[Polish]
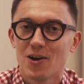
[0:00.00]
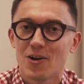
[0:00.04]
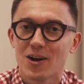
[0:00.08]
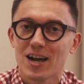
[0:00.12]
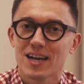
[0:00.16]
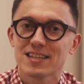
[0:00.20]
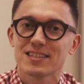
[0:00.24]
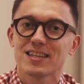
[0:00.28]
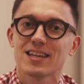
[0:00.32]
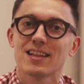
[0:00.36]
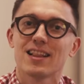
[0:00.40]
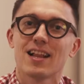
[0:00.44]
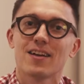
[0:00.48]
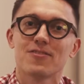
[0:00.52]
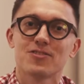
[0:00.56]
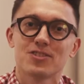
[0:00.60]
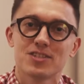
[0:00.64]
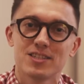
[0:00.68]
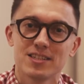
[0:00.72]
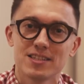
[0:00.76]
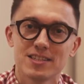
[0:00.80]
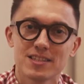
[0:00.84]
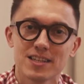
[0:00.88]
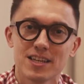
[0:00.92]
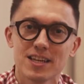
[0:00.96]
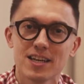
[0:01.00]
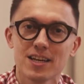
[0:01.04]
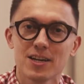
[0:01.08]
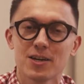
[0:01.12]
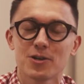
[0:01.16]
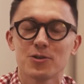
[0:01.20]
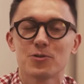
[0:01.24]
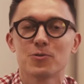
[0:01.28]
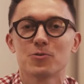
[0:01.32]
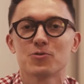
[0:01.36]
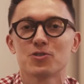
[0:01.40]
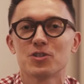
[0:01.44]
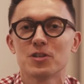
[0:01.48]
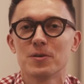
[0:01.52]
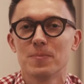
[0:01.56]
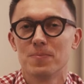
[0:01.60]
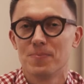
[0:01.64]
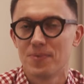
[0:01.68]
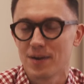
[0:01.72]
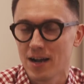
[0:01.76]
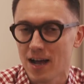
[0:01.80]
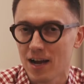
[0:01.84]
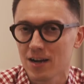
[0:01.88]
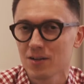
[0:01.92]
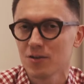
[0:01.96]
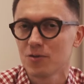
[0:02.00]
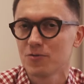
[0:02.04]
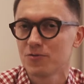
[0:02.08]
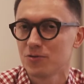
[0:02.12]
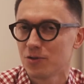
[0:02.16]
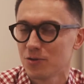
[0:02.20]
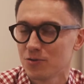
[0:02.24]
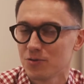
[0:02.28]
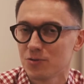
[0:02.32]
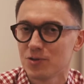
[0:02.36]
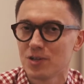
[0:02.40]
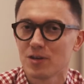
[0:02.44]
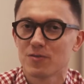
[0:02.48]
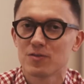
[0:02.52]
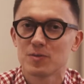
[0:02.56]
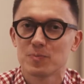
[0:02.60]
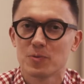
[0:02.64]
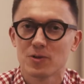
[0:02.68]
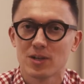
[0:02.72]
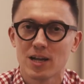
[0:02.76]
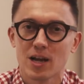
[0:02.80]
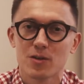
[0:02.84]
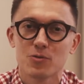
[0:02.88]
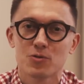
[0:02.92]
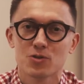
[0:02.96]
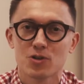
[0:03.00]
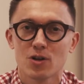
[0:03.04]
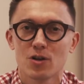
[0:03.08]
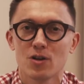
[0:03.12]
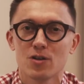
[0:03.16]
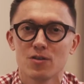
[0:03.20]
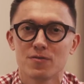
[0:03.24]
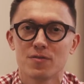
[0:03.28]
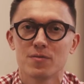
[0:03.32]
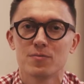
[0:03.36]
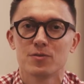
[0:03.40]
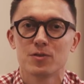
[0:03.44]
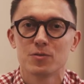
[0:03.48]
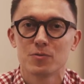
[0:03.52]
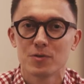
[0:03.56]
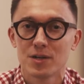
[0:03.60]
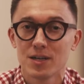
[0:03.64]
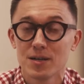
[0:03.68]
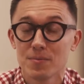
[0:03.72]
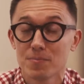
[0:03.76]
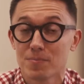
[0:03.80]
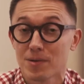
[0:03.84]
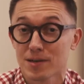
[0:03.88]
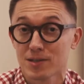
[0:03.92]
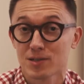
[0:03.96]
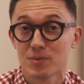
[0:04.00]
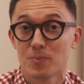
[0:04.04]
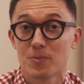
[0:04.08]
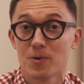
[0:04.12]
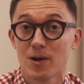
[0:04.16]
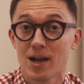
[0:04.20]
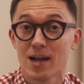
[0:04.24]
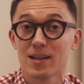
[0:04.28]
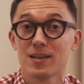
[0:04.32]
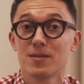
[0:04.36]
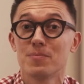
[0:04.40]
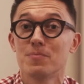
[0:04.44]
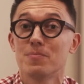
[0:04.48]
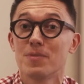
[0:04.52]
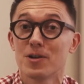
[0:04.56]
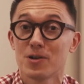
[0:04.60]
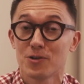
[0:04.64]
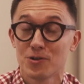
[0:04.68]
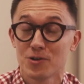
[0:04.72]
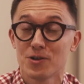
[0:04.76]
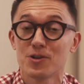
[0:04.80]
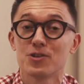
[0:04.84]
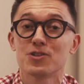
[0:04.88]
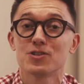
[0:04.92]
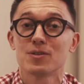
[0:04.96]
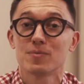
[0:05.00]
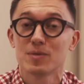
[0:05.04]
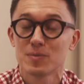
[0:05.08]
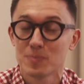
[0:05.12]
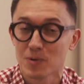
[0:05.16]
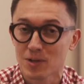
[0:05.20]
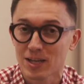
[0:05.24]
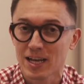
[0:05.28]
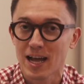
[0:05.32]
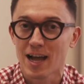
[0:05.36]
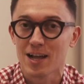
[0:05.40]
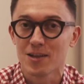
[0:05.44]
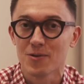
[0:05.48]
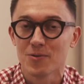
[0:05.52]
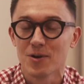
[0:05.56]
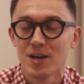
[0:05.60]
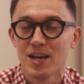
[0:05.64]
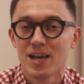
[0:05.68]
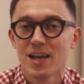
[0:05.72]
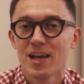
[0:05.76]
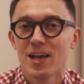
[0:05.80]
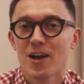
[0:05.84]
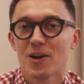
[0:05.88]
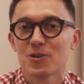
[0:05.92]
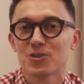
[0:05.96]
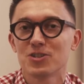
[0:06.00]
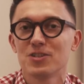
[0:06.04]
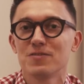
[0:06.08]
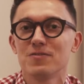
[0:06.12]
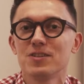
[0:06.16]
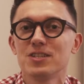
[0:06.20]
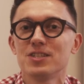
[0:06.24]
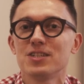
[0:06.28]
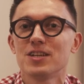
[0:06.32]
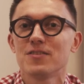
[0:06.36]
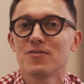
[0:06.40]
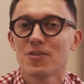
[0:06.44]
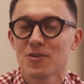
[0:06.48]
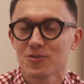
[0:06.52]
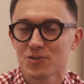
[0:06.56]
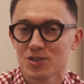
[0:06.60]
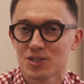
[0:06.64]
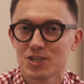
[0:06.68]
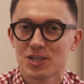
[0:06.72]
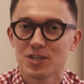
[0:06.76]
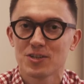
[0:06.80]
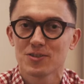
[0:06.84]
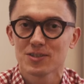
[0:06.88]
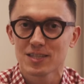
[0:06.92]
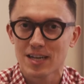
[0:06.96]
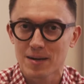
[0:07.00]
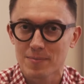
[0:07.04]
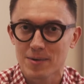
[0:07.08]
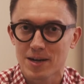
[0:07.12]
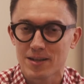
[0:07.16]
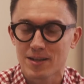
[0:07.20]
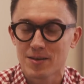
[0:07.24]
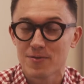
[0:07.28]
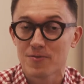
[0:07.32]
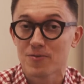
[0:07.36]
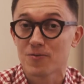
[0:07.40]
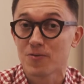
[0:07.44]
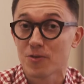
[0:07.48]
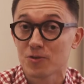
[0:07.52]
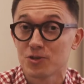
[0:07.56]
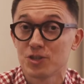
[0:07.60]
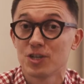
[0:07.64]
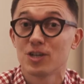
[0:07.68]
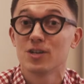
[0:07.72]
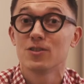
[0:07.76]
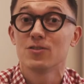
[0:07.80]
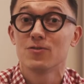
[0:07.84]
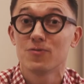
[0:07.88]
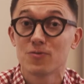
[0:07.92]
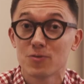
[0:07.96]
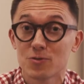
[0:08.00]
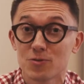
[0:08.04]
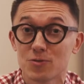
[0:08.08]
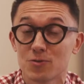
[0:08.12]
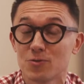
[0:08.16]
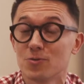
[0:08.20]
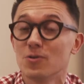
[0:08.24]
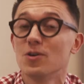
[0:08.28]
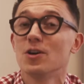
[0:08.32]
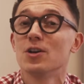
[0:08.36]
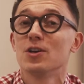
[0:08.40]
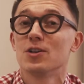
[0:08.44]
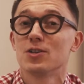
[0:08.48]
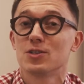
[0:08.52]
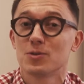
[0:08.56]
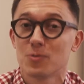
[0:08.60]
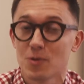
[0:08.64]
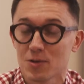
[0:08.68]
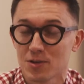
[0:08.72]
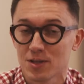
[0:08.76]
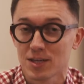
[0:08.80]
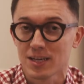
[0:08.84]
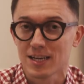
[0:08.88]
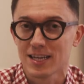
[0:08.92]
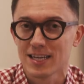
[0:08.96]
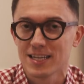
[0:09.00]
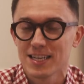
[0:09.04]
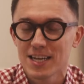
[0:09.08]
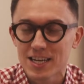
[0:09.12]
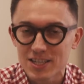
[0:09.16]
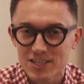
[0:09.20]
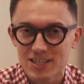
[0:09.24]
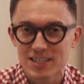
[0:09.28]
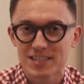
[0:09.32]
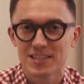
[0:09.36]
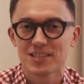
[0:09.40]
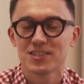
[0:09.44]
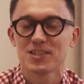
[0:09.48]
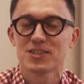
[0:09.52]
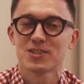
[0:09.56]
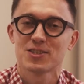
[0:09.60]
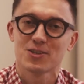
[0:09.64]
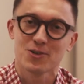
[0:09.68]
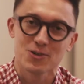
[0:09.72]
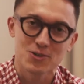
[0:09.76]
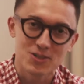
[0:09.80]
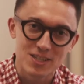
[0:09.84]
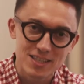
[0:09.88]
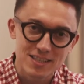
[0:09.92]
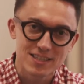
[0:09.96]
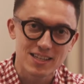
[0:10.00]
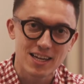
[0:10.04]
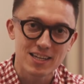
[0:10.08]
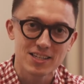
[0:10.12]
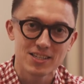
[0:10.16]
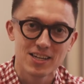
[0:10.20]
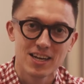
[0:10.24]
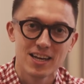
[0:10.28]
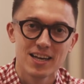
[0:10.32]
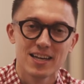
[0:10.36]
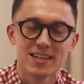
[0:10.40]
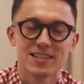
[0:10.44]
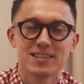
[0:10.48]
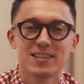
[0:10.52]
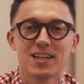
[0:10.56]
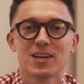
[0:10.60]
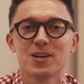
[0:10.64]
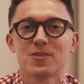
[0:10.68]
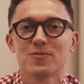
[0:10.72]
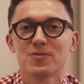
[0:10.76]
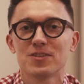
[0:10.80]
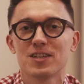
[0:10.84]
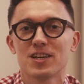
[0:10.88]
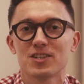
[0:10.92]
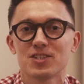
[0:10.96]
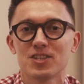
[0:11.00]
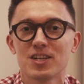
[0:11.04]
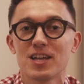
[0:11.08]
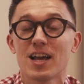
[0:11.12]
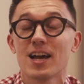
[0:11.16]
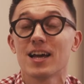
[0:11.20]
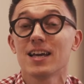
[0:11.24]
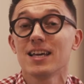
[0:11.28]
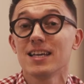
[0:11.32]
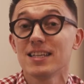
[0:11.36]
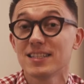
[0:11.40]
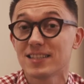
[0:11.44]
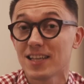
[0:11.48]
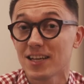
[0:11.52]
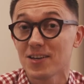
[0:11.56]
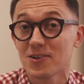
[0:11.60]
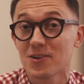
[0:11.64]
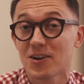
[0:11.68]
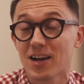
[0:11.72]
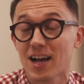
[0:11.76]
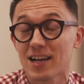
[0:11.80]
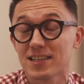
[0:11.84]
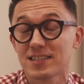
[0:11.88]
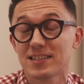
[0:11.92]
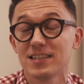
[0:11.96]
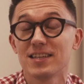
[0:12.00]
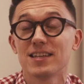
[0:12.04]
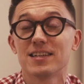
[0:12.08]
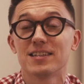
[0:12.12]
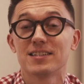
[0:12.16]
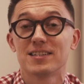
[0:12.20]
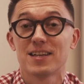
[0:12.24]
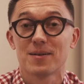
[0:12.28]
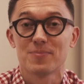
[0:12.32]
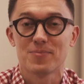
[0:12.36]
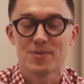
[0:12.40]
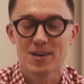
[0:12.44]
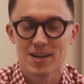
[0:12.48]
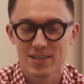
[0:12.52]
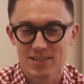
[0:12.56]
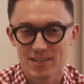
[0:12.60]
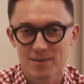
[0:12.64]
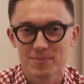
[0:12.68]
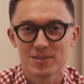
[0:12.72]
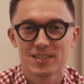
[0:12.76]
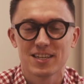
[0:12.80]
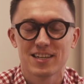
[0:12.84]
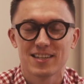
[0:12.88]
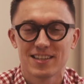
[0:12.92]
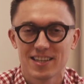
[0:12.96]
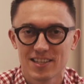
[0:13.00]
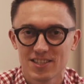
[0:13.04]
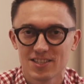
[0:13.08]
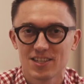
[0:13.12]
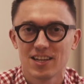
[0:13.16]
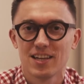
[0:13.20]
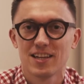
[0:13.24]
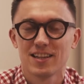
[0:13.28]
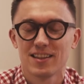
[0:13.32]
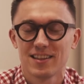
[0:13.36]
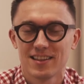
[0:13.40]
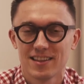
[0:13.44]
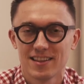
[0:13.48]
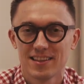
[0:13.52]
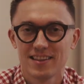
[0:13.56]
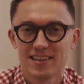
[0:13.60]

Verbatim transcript: Okazja dla wszystkich, którzy pragną wziąć udział w spotkaniu szkoleniowym z UERIM, bardzo bogatym, merytorycznym spotkaniu. Oczywiście wiąże się to z rabatem w kwocie 200 zł. Jeśli chcecie skorzystać z tego wydarzenia i z tej okazji, zapraszam serdecznie.